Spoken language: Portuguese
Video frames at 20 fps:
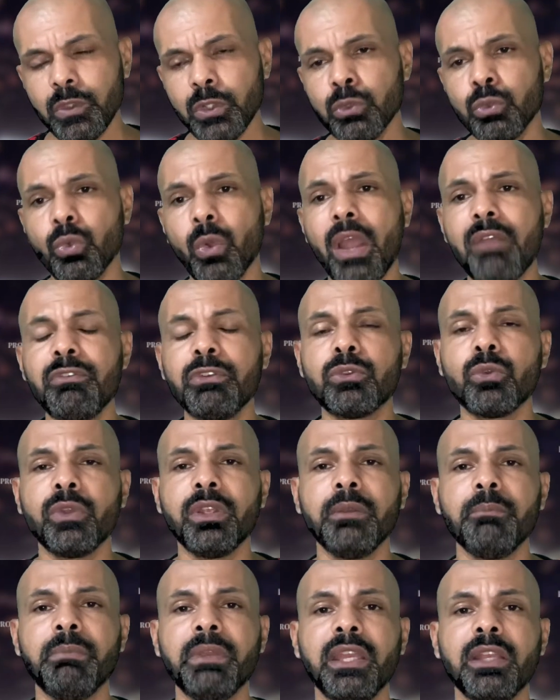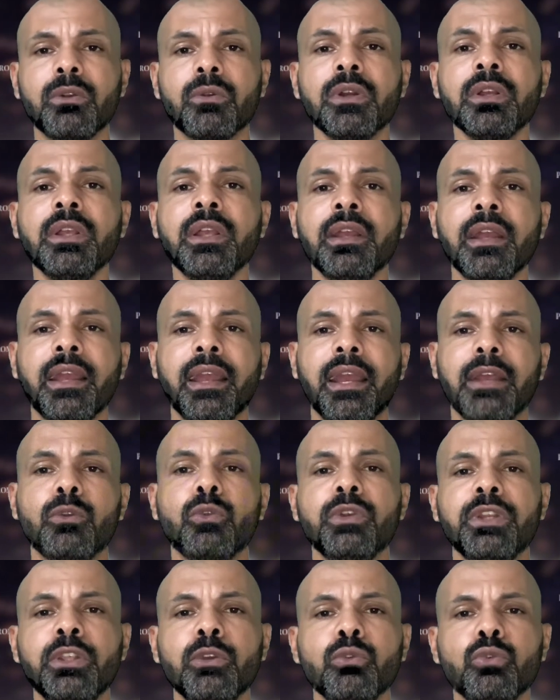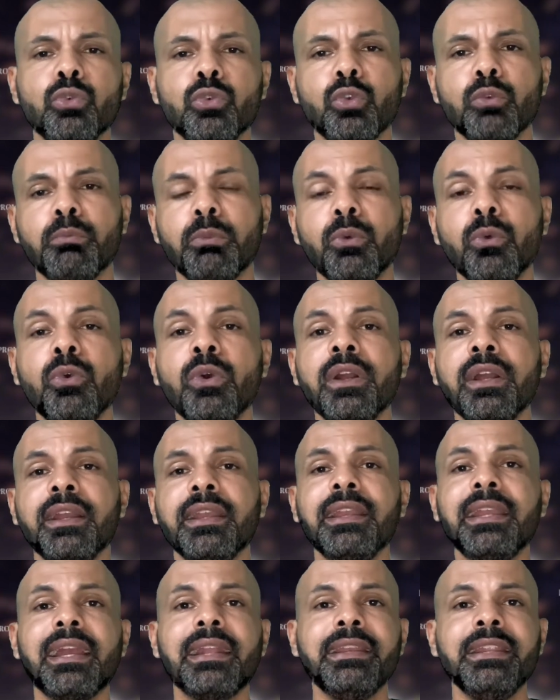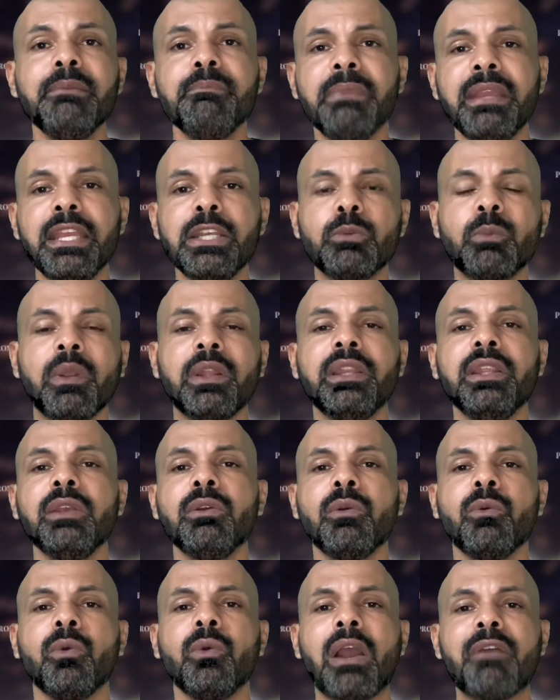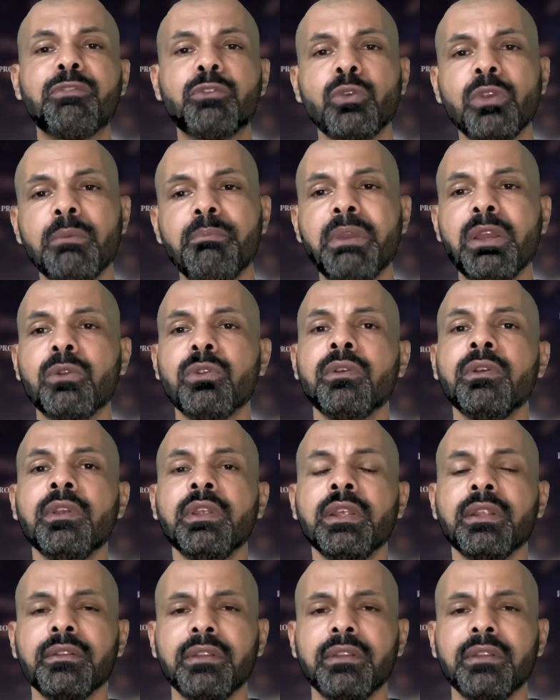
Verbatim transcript: do Everton Ribeiro é, no ninho do Urubu e ali mesmo ali o Everton Ribeiro